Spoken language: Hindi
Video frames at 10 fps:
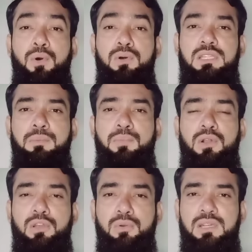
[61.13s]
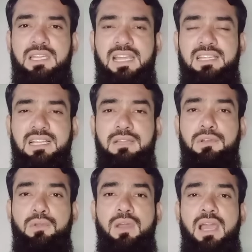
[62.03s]
बहुत इंपॉर्टेंट और टेक्निकल
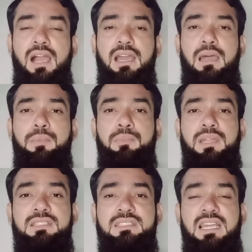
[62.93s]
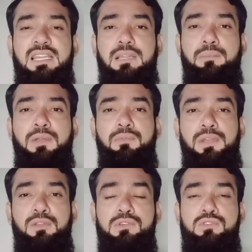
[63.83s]
वीडियो है अगर आप अपने चैनल पर
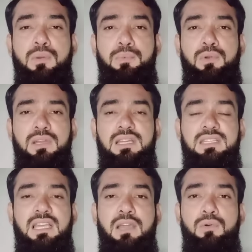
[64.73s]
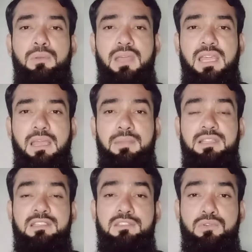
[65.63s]
वीडियोज जो अपलोड करते हैं उनमें
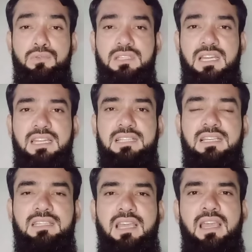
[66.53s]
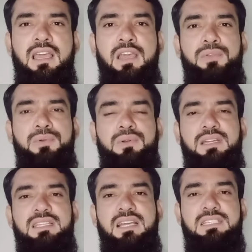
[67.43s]
इमेजेस यूज़ करना चाहते हैं शुरू
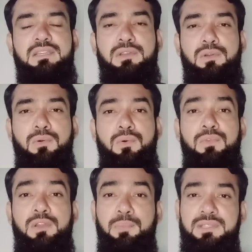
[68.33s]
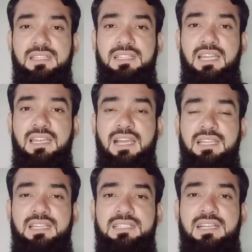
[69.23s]
करते हैं आज की वीडियो को वीडियो पसंद आए
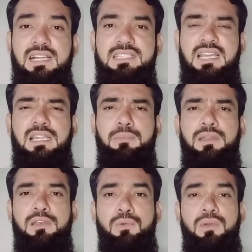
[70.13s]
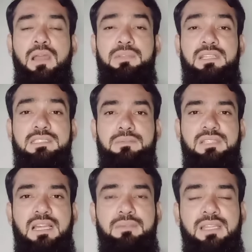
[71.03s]
लाइक कीजिएगा चैनल चैनल पर न्यू है अभी तक
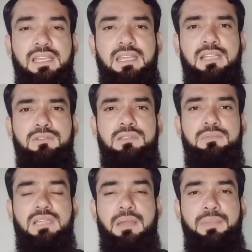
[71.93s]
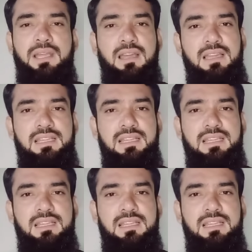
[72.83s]
सब्सक्राइब नहीं किया तो सब्सक्राइब भी कर